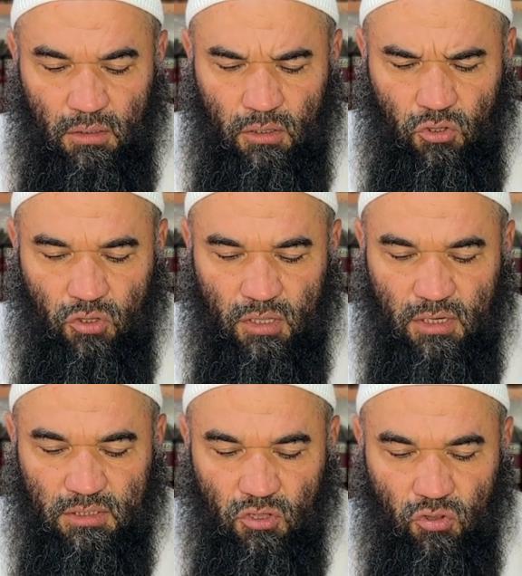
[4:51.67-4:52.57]

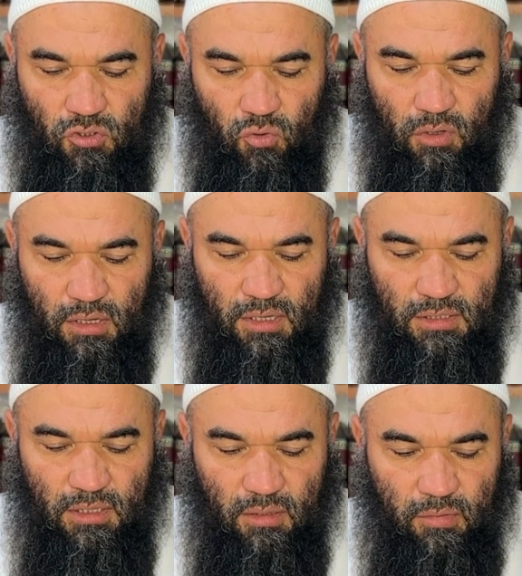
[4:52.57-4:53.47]
406
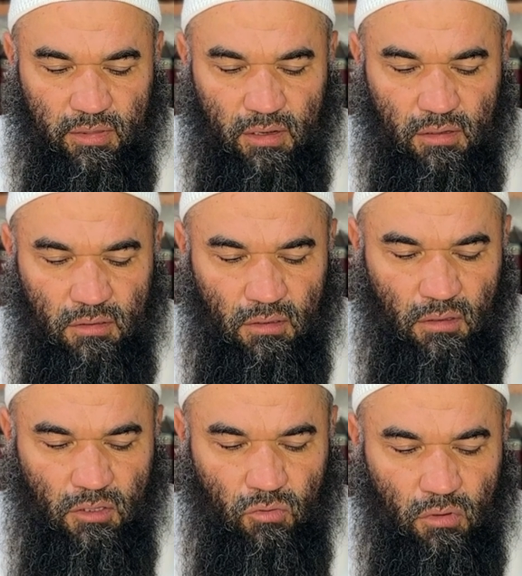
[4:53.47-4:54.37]
хадис Анабидар рады
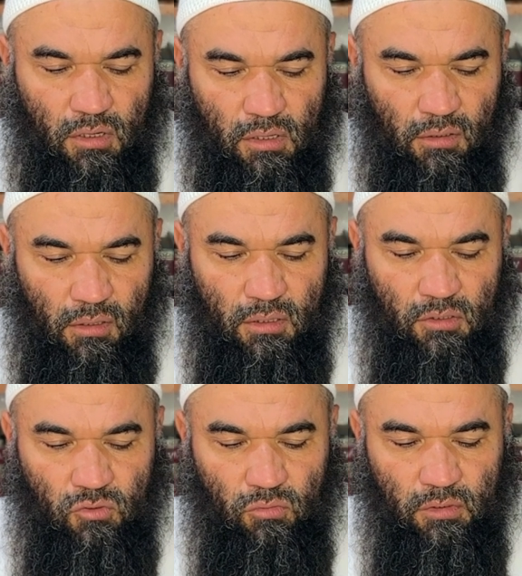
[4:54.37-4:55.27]
Аллаху каля каля
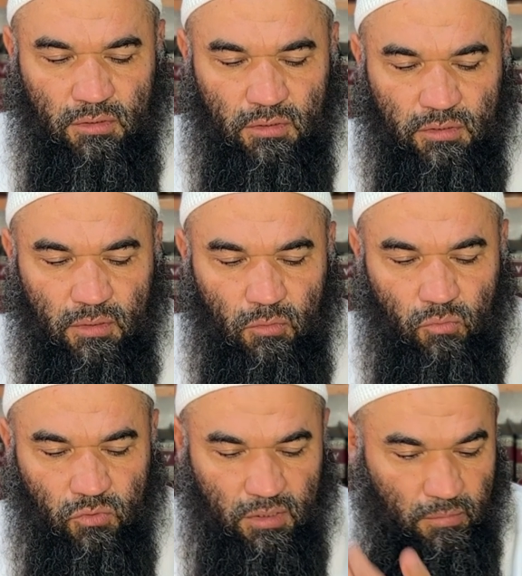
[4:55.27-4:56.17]
Расулла Сасам
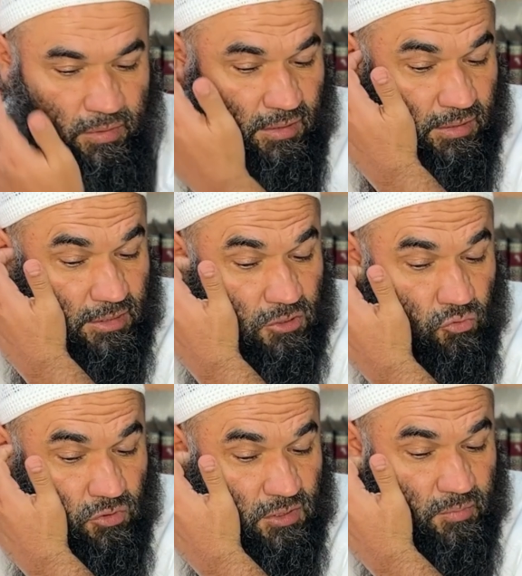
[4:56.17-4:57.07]
Абуза. Мы этот хадис
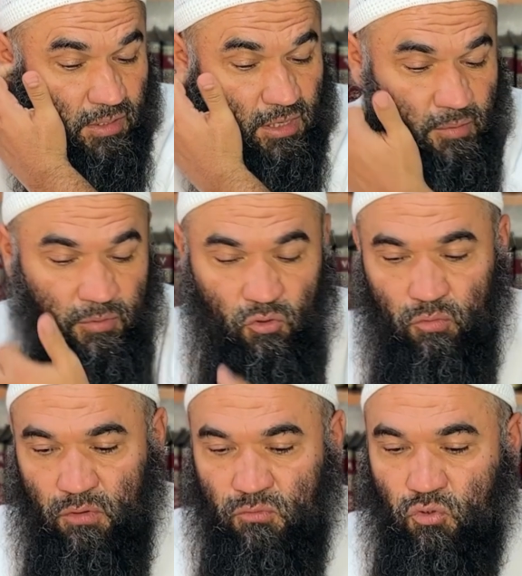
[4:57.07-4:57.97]
уже разбирали под
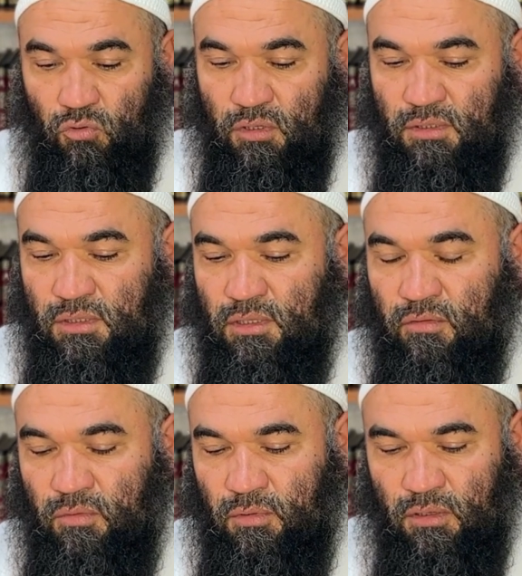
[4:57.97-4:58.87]
номером
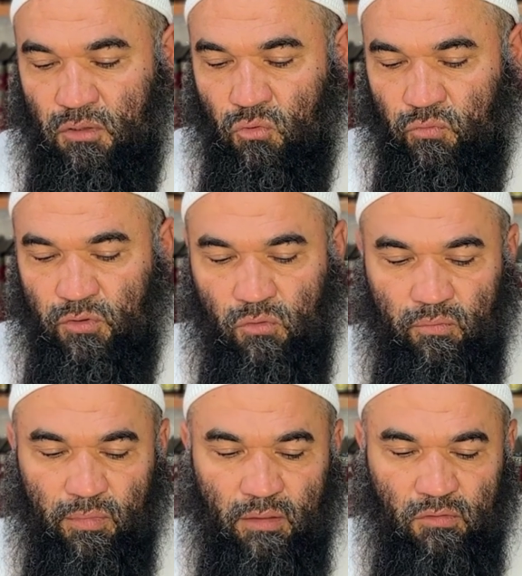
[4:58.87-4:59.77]
139
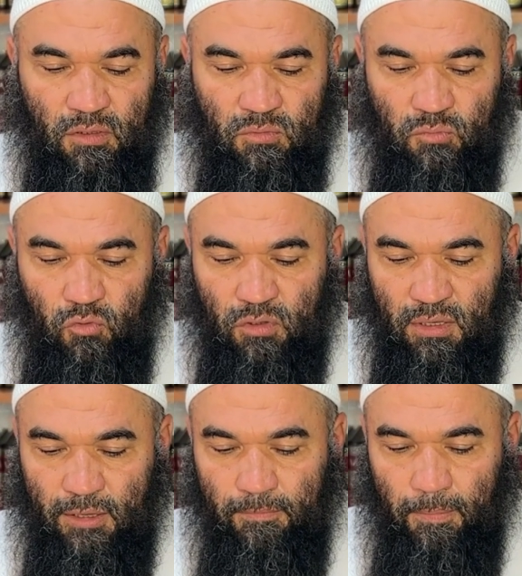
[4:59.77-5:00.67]
Баракалуфикум в этом
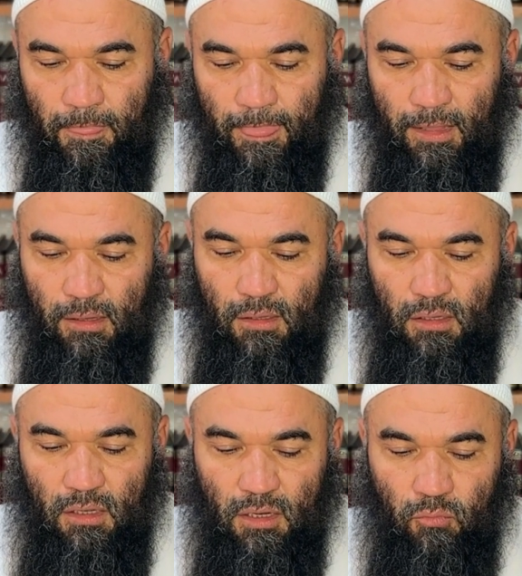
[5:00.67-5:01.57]
сборнике.
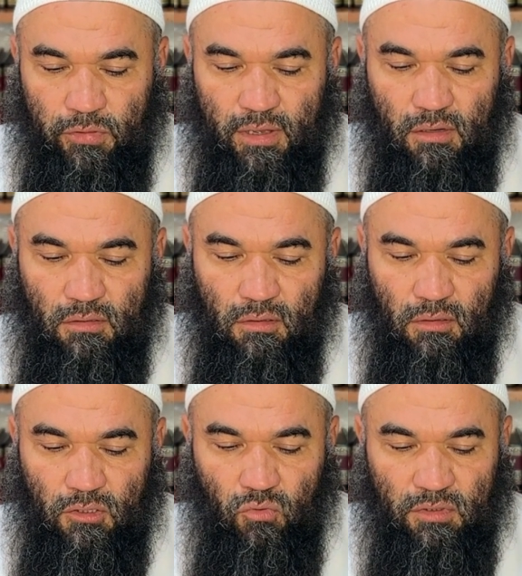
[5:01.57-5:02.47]
Абудар рады
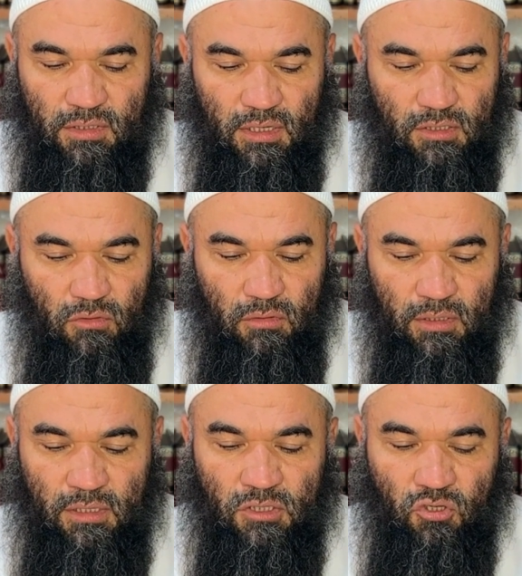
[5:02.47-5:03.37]
Аллаху рассказывал,
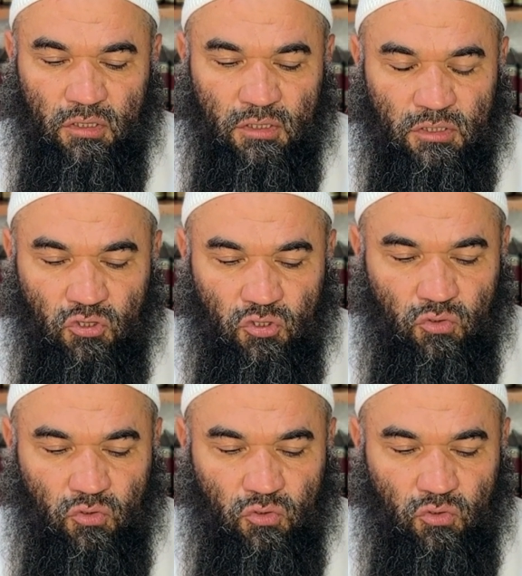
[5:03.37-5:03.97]
хадис 406,